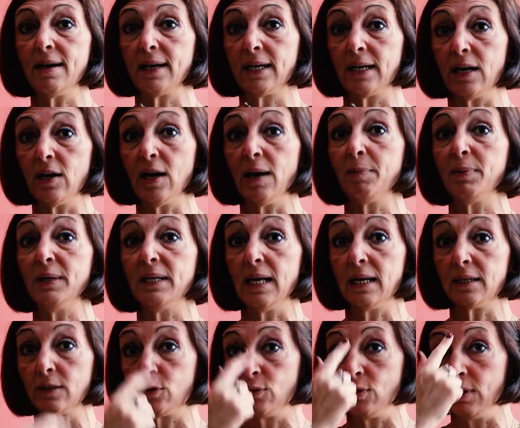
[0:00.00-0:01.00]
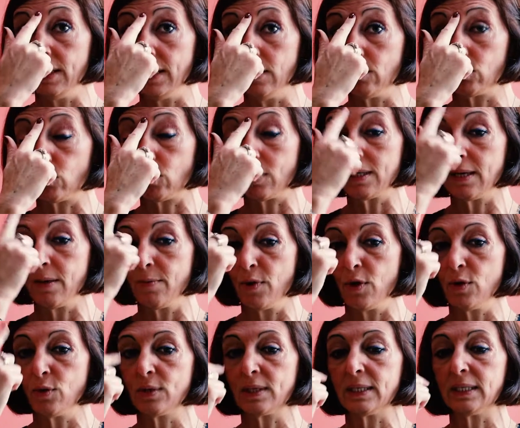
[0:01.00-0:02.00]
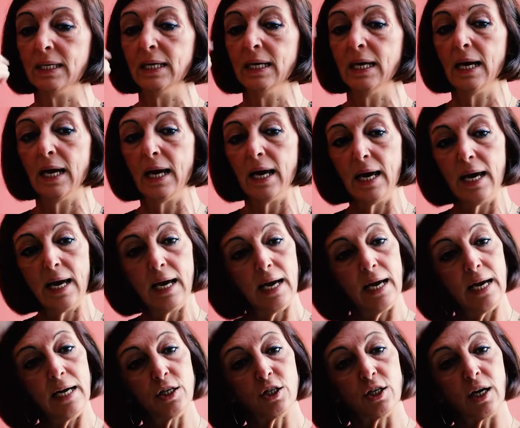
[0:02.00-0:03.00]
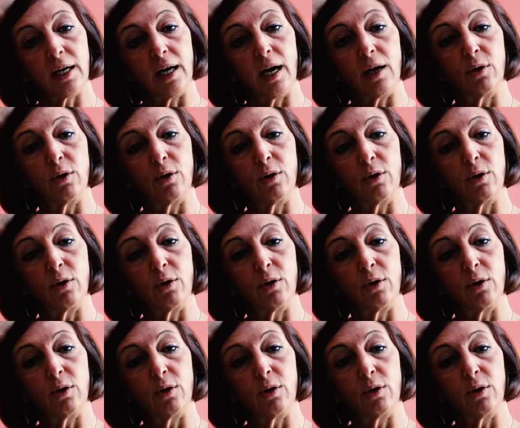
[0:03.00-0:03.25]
avec la lapis au troisième œil aussi. Et chakra